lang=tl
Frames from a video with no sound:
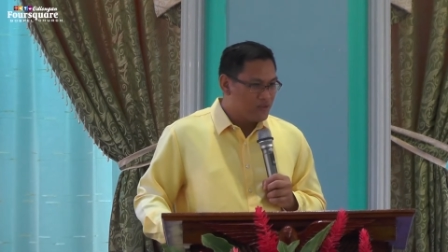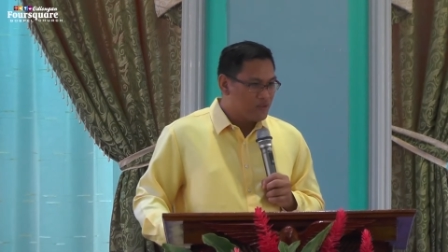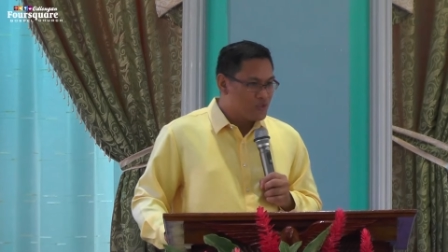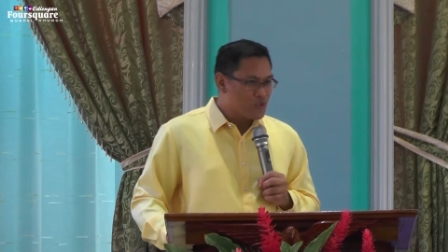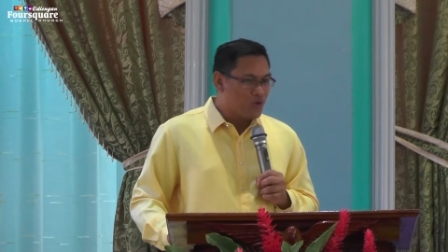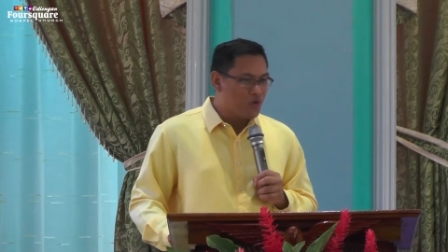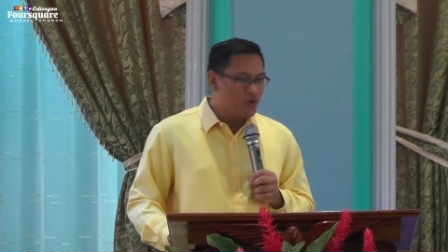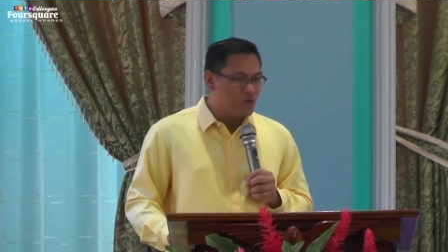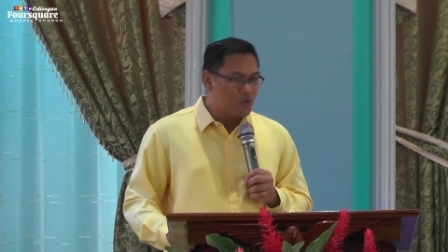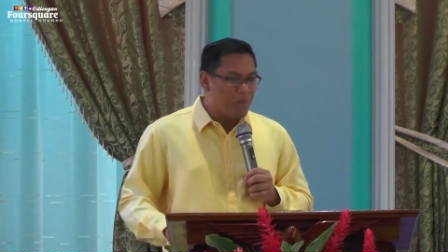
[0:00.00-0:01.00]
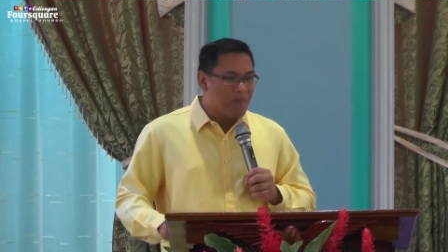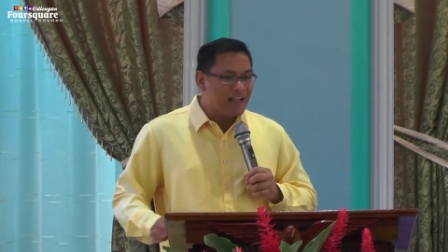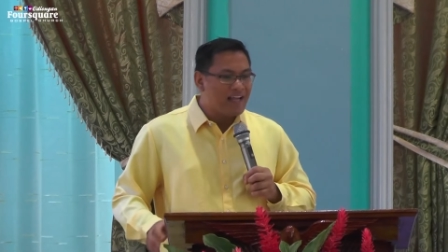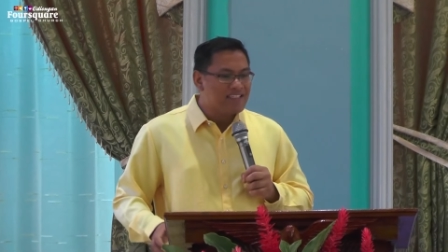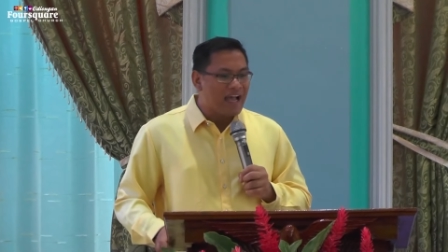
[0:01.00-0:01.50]
So, kung
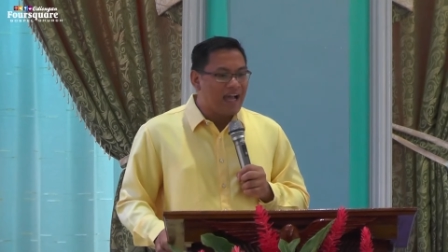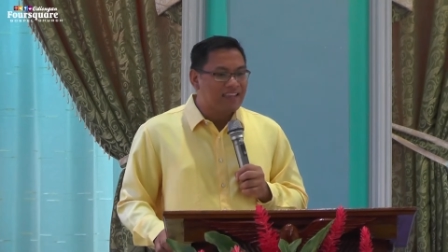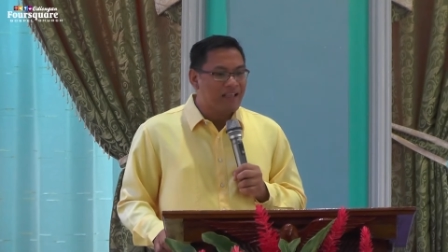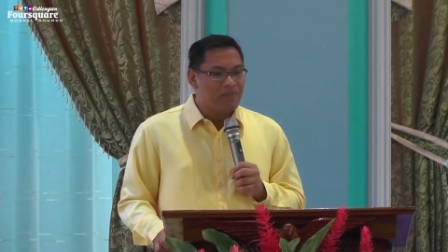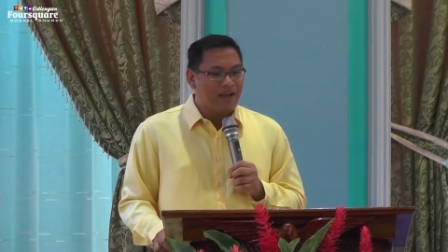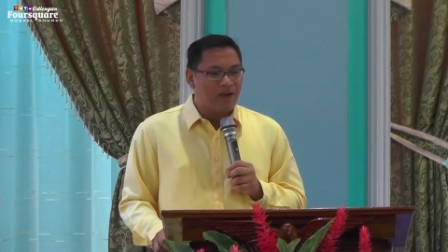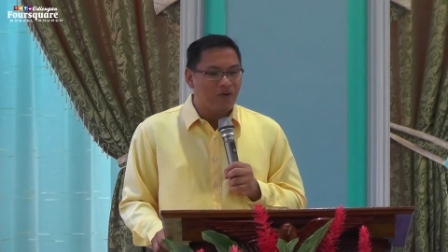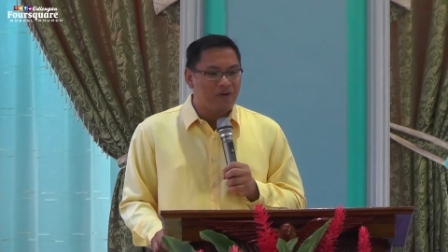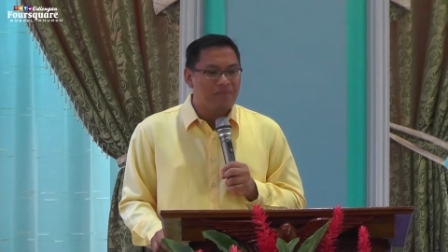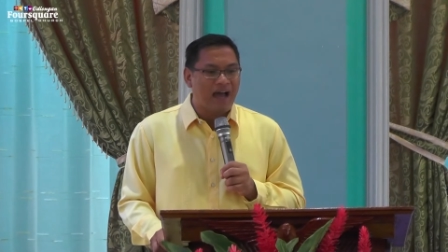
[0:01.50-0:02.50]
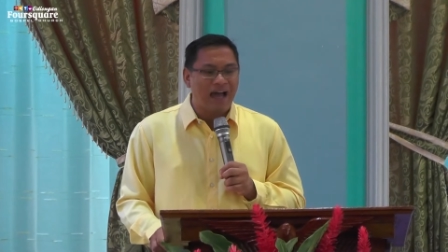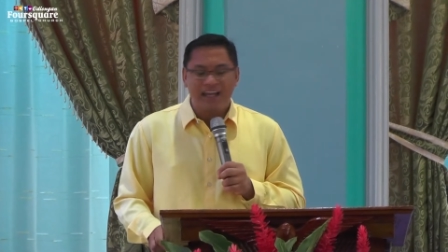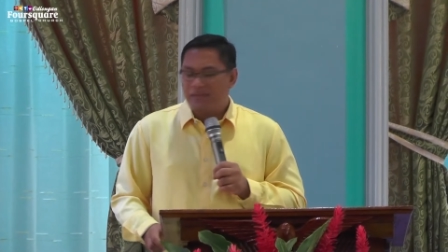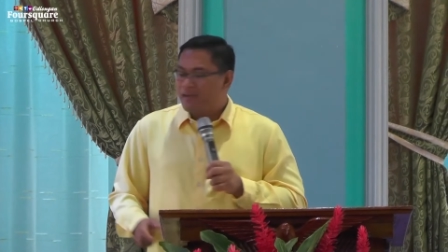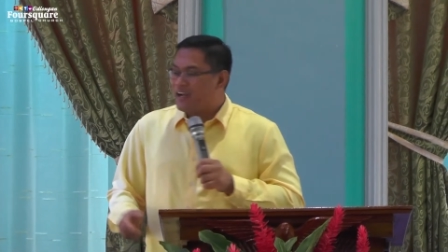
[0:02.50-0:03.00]
baga sa ating panahon,
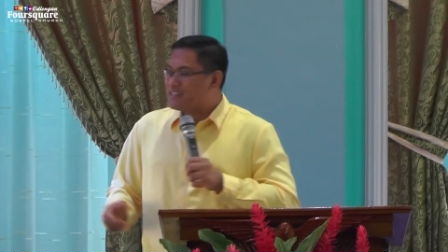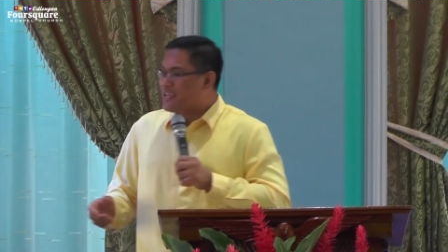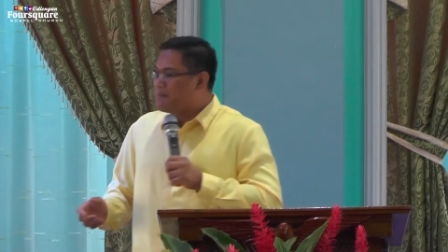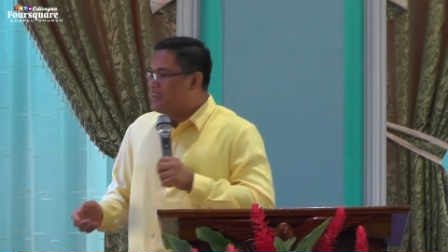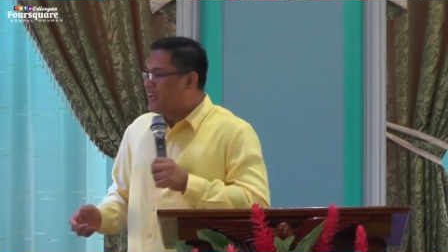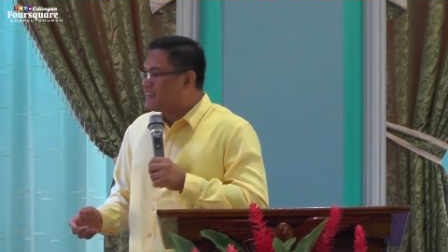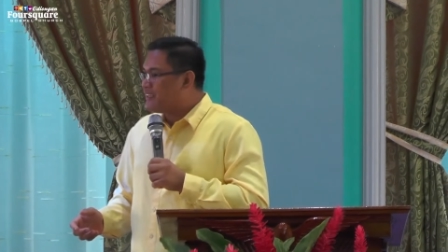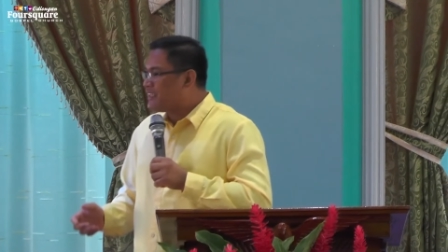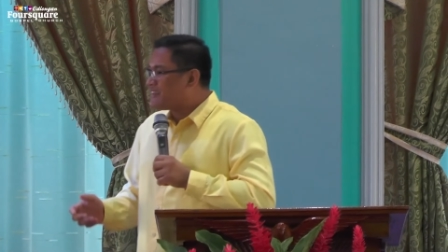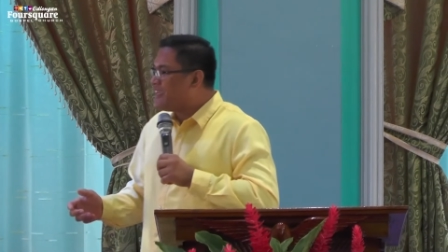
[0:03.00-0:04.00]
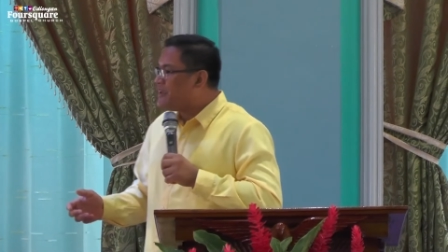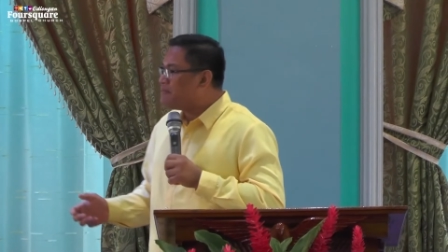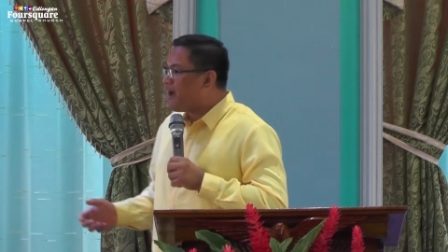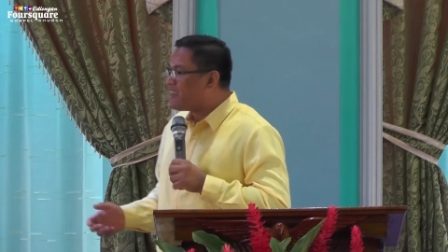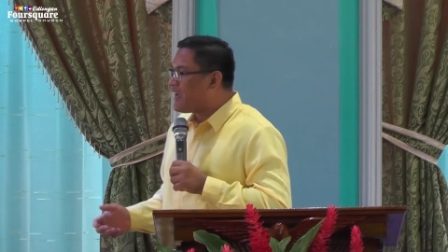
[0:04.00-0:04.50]
maaring mahasabi natin that
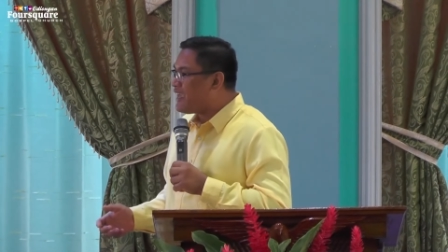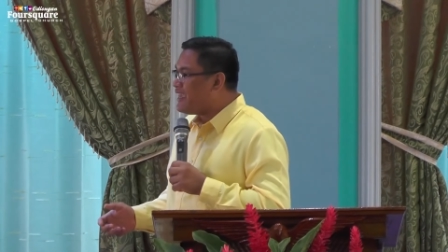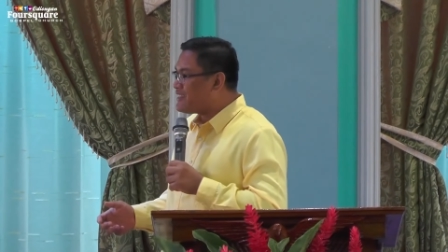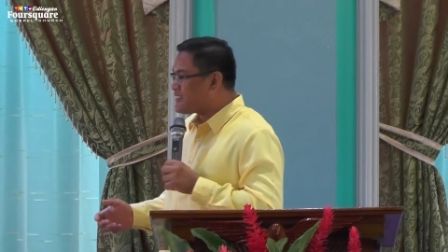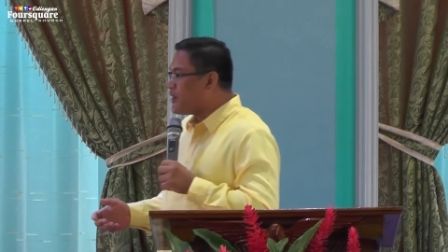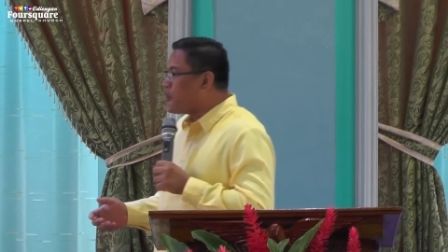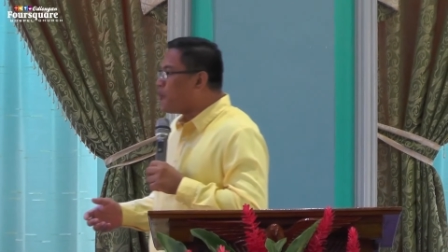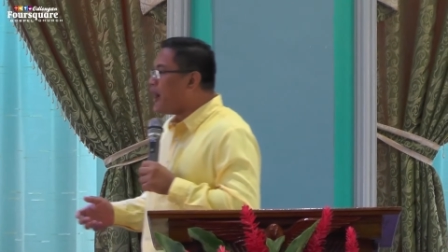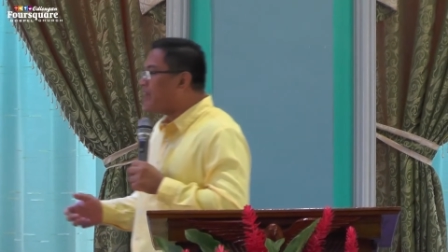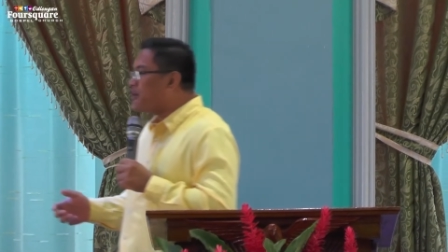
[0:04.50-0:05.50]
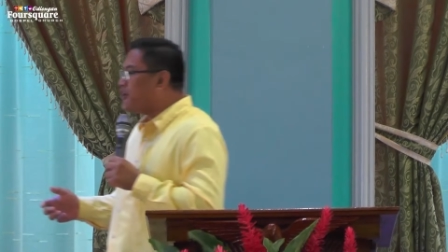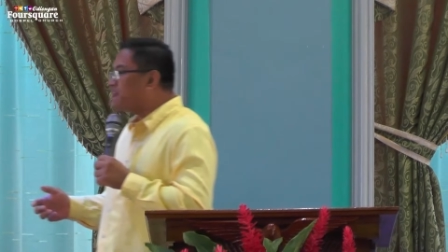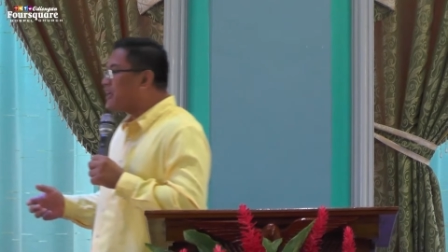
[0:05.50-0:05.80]
Nehemiah is one of the